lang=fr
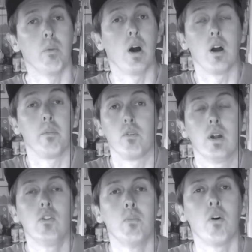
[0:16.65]
bah,
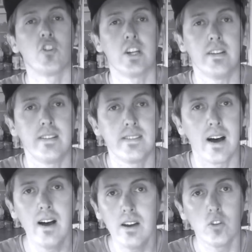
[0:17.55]
de manger
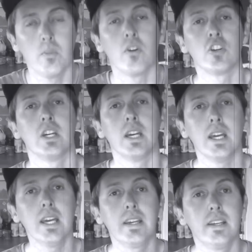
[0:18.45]
sain, de manger
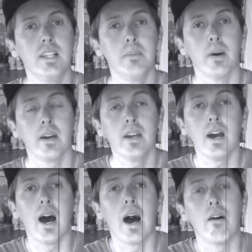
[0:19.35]

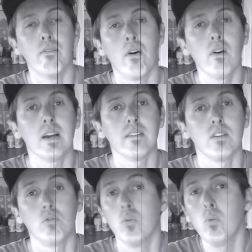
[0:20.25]
équilibré avant la
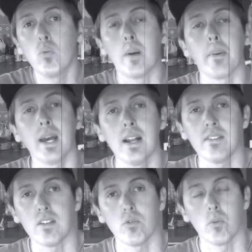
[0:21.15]
session ou après la
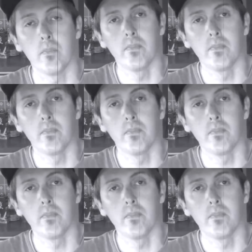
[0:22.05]
session.